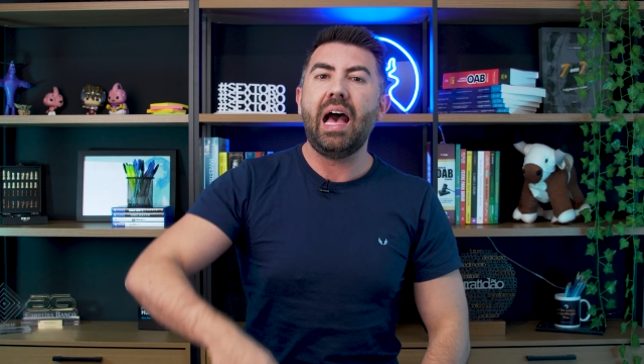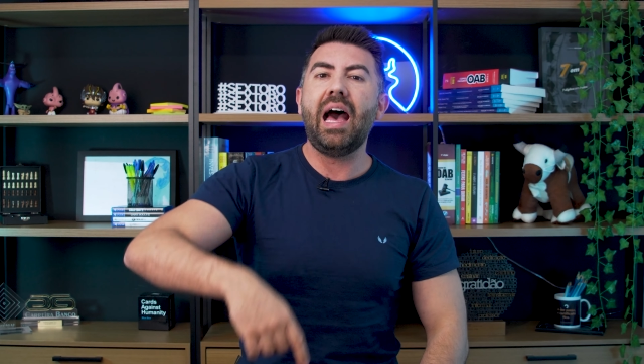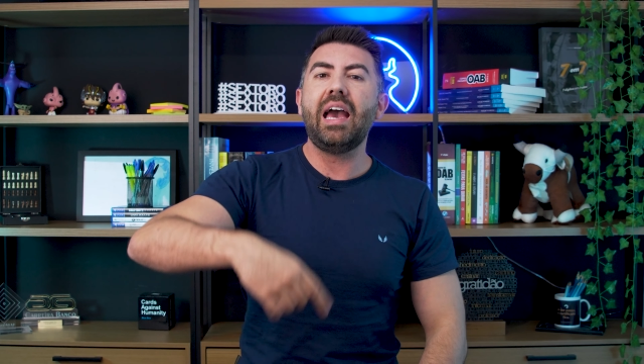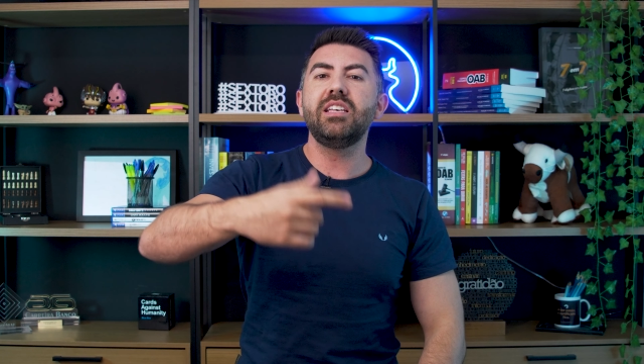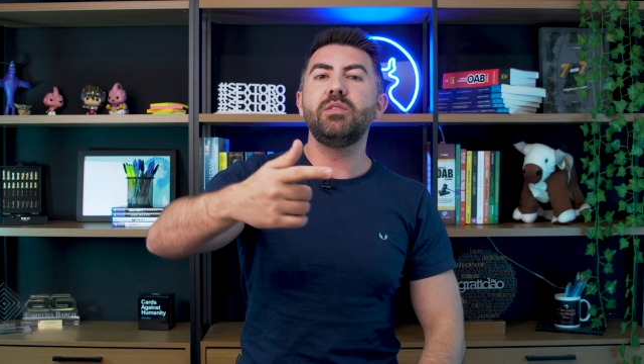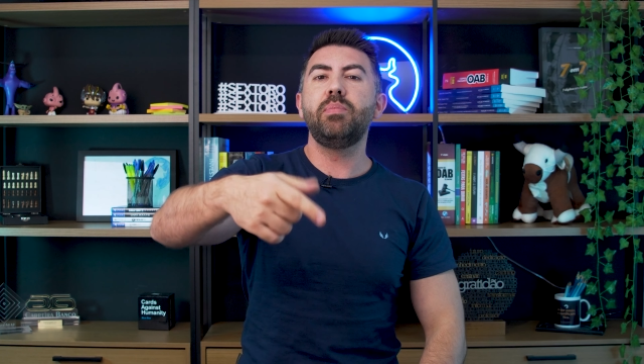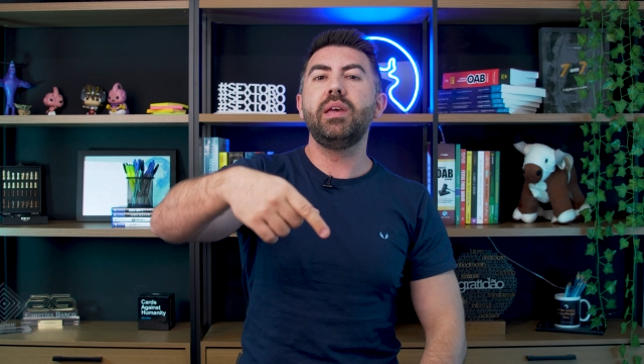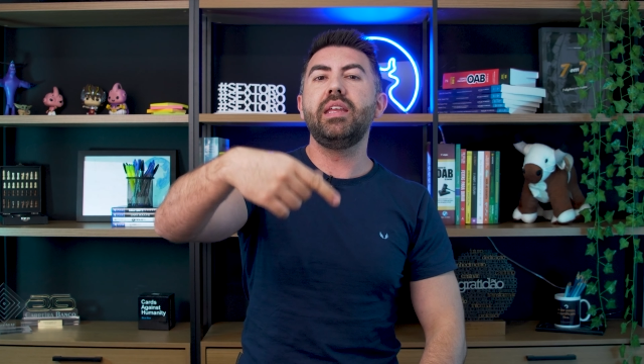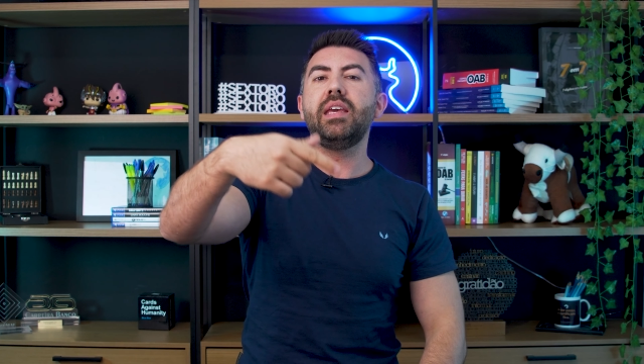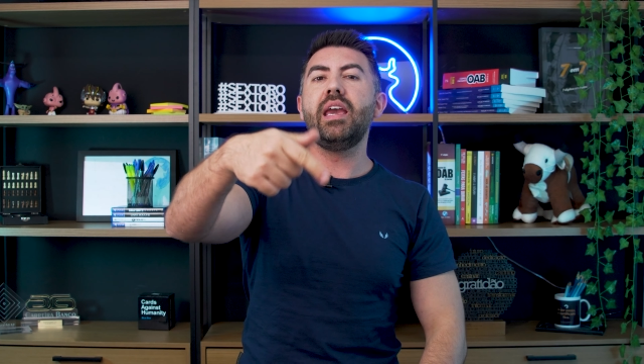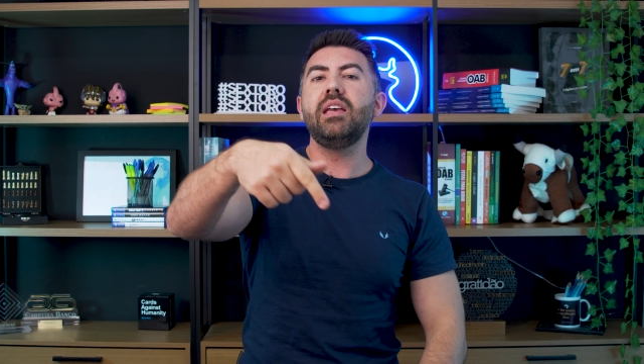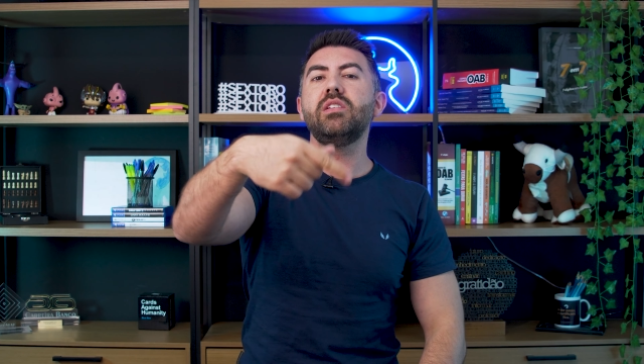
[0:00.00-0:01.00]
a
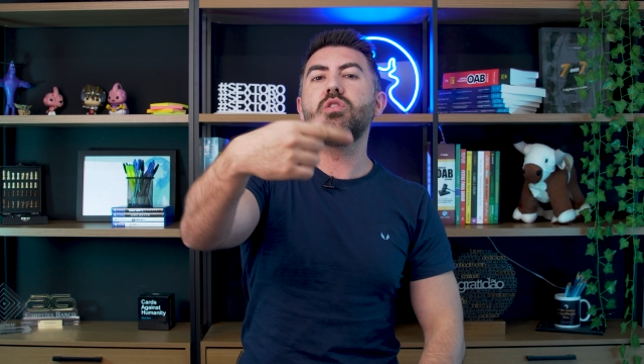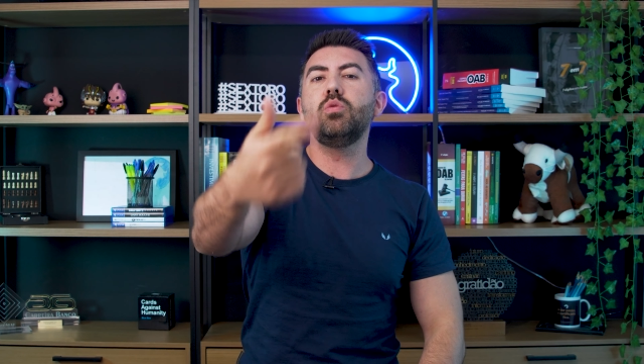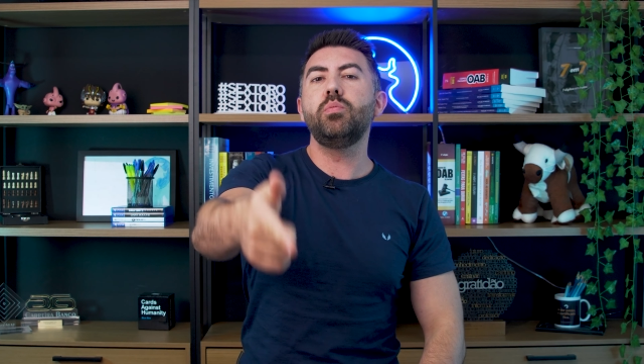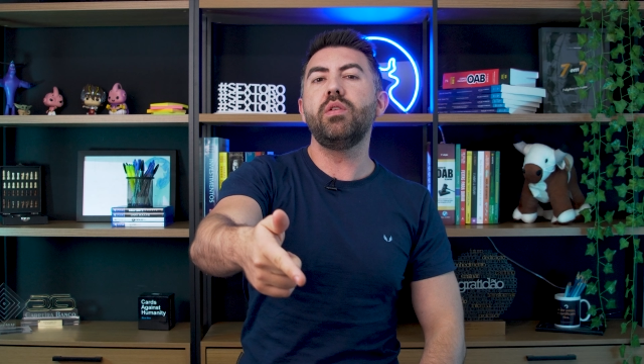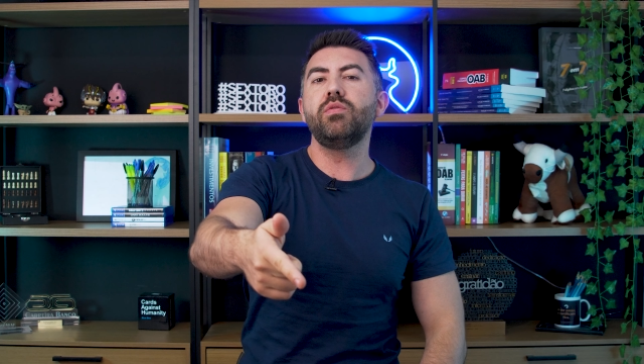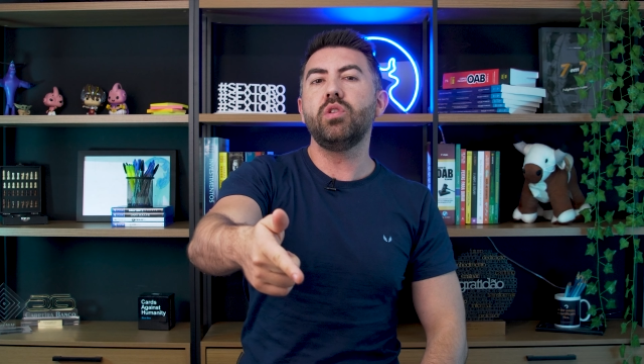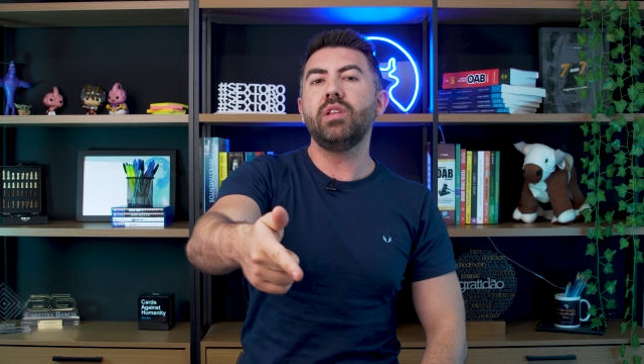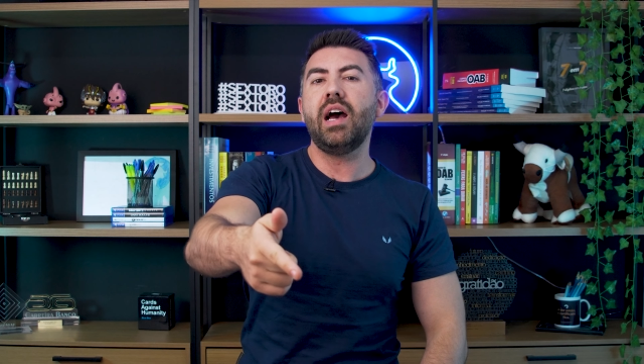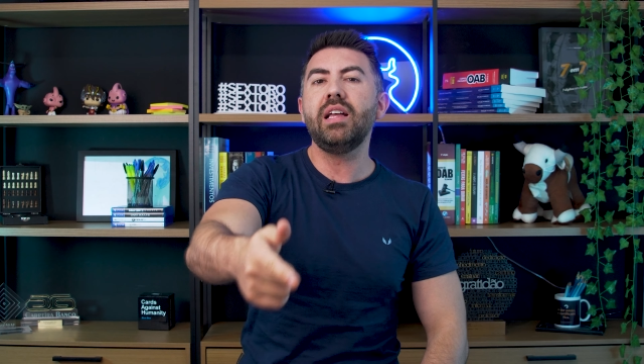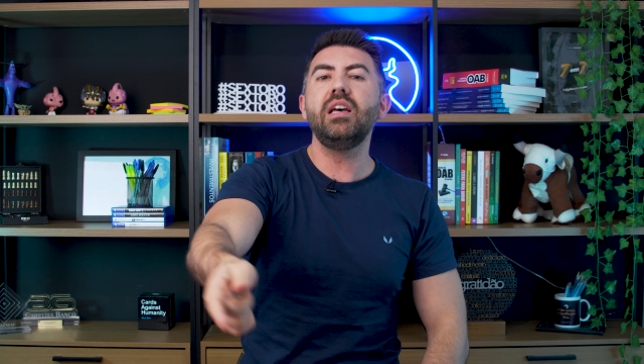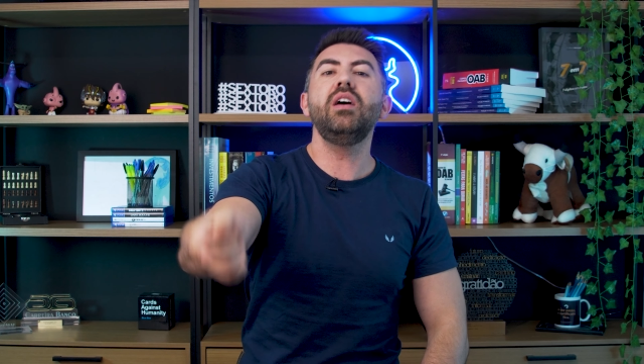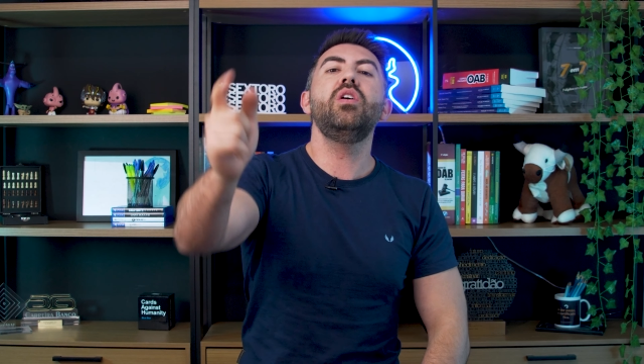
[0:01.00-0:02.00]
experiência
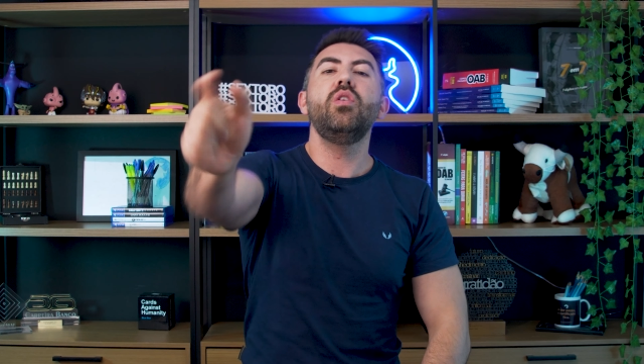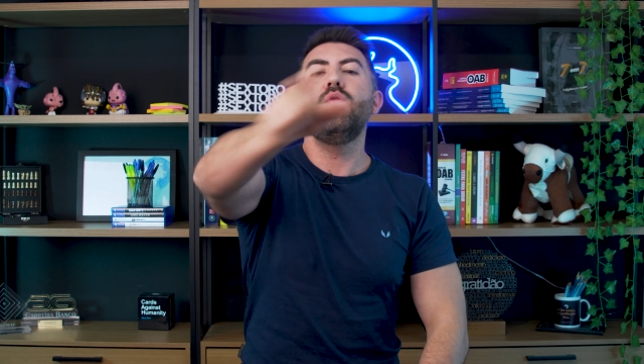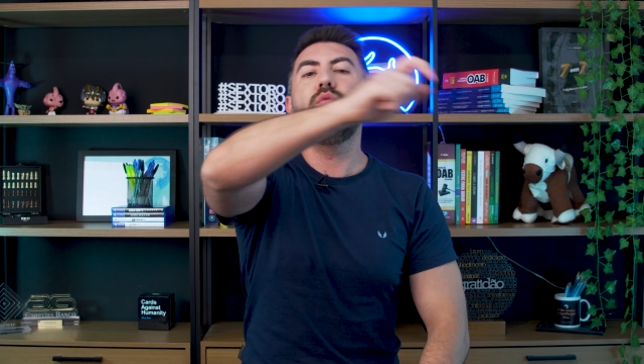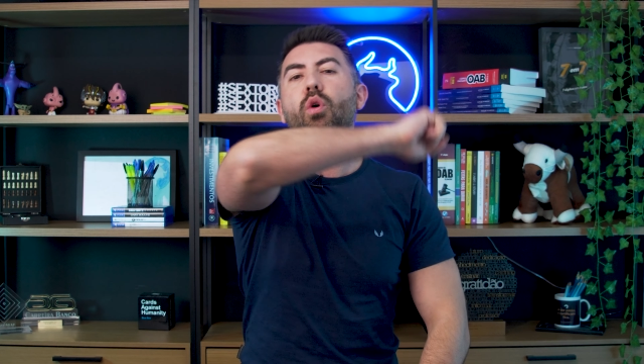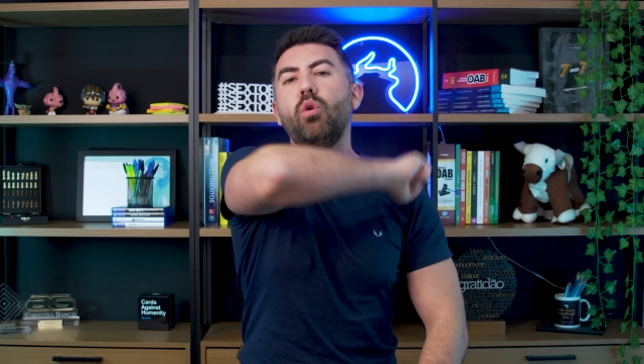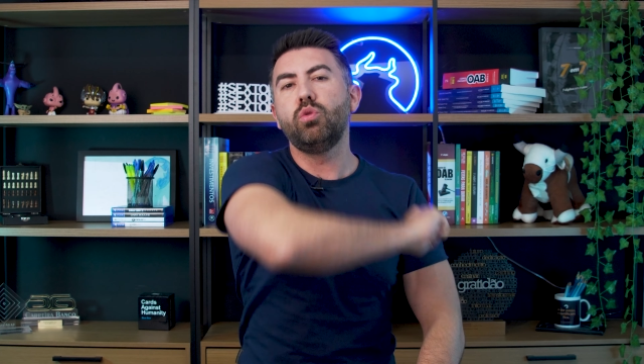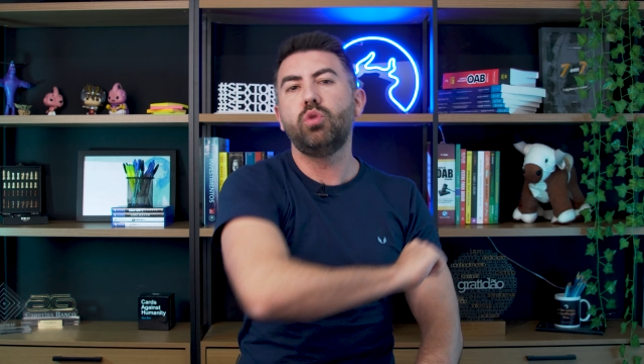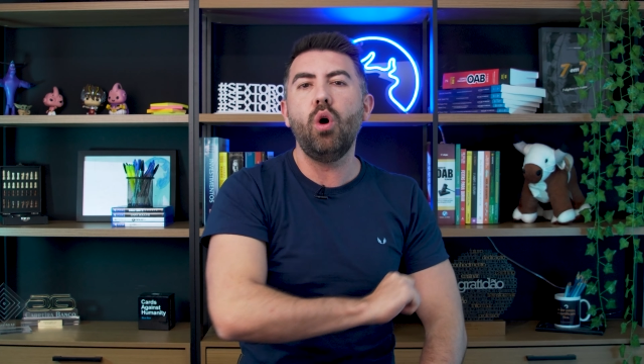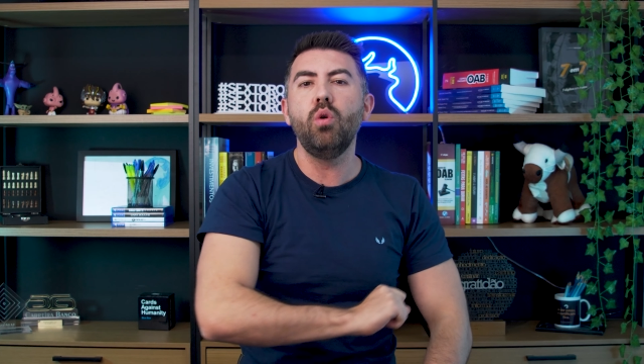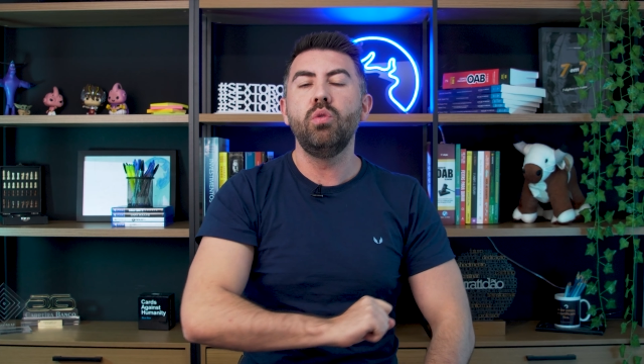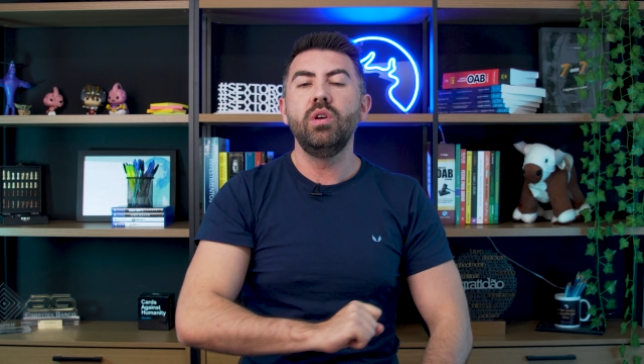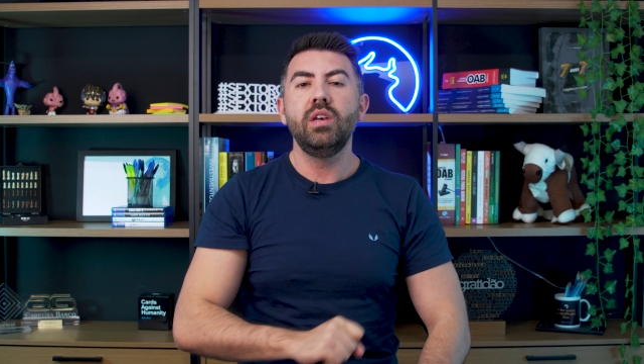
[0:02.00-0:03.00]
supervisionada
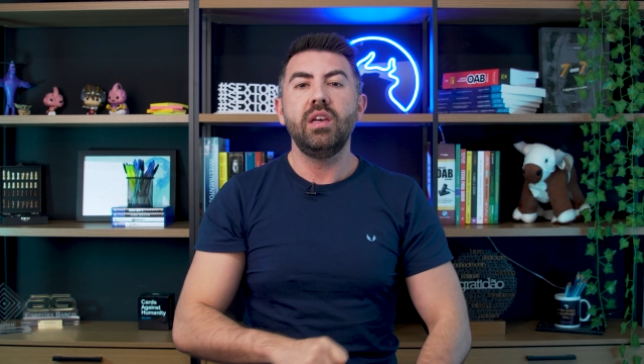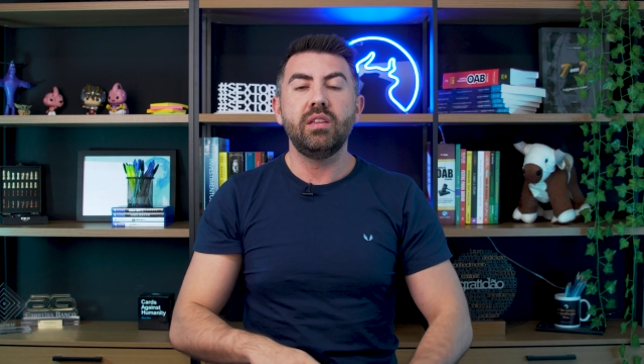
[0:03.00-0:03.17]
voltou.